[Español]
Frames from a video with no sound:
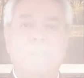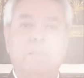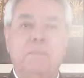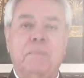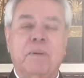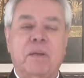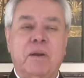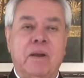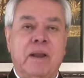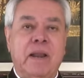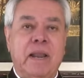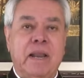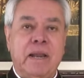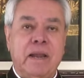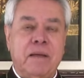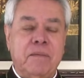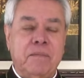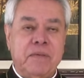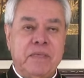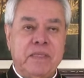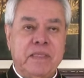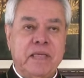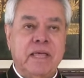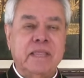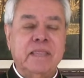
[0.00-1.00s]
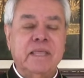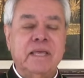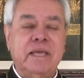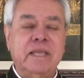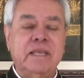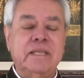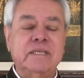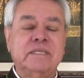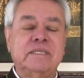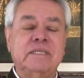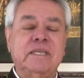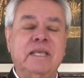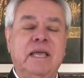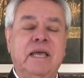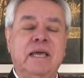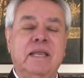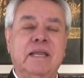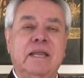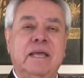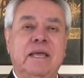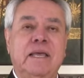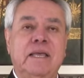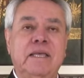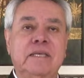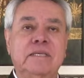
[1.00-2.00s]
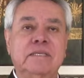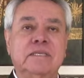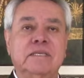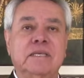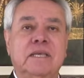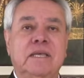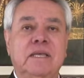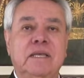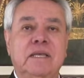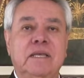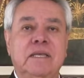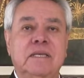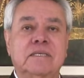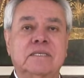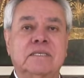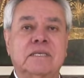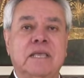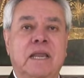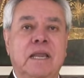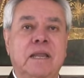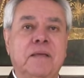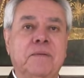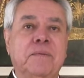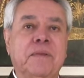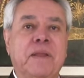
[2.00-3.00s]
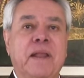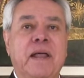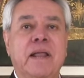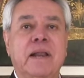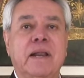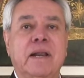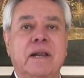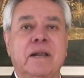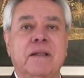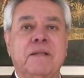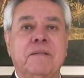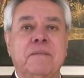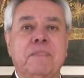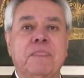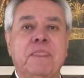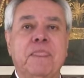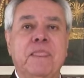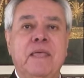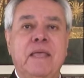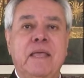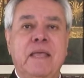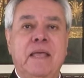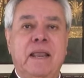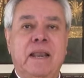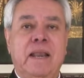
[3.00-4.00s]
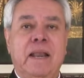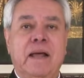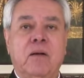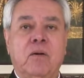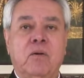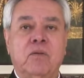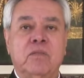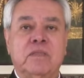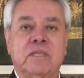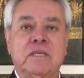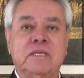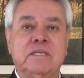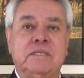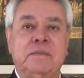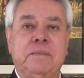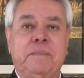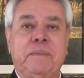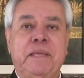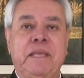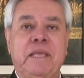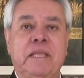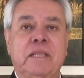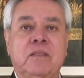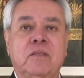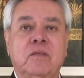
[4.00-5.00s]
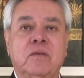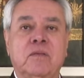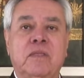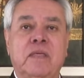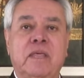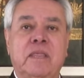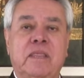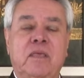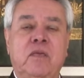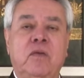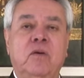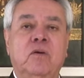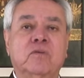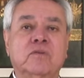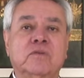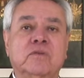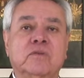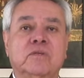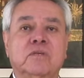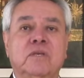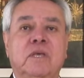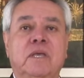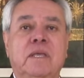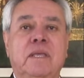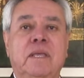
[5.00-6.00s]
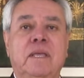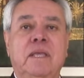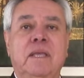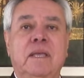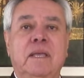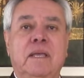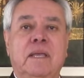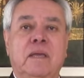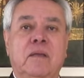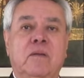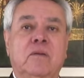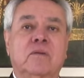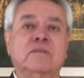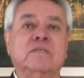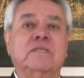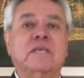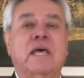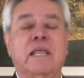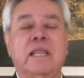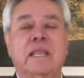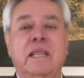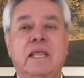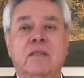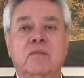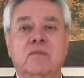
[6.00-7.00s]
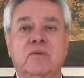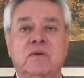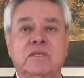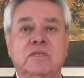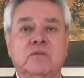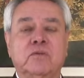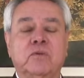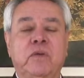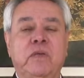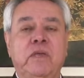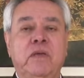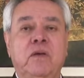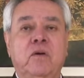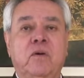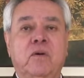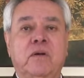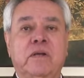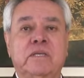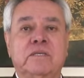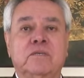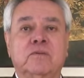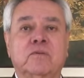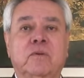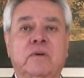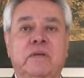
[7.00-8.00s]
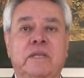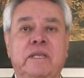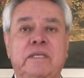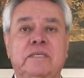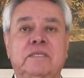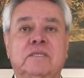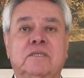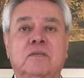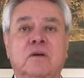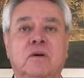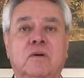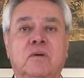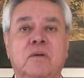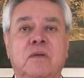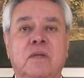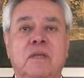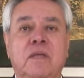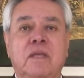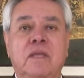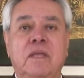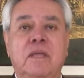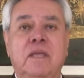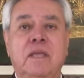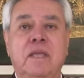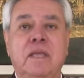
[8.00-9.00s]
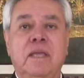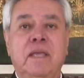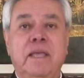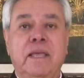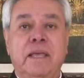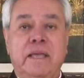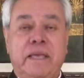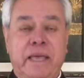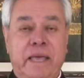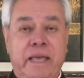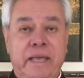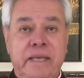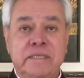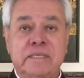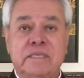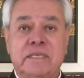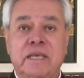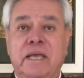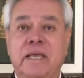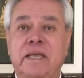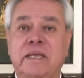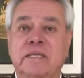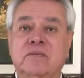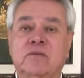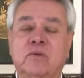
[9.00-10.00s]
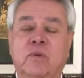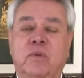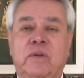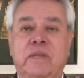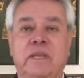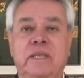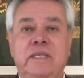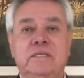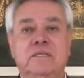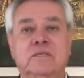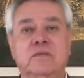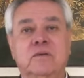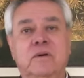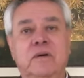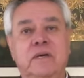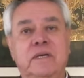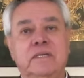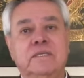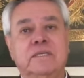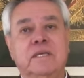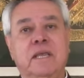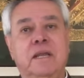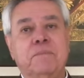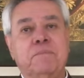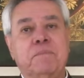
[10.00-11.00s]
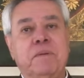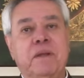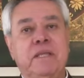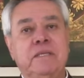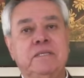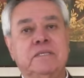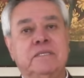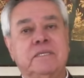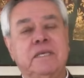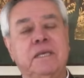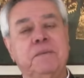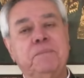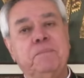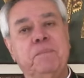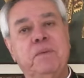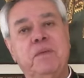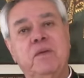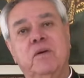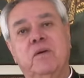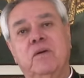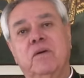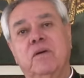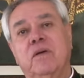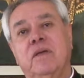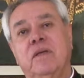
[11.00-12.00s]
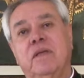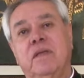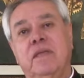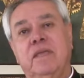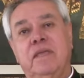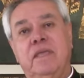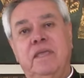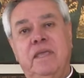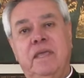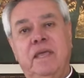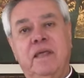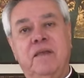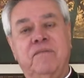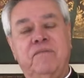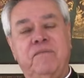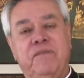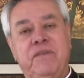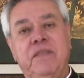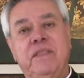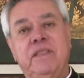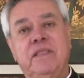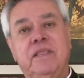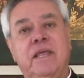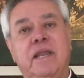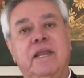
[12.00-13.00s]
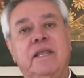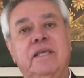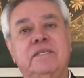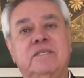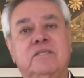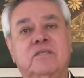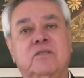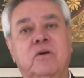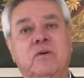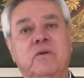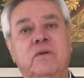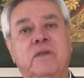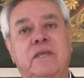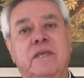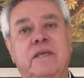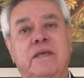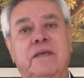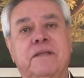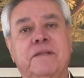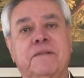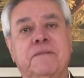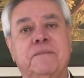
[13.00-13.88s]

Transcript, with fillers: pero la Navidad cristiana es celebrar el acontecimiento de Dios que nos ha dado a su Hijo Jesucristo, que ese Jesucristo es el principio y el fin de la historia,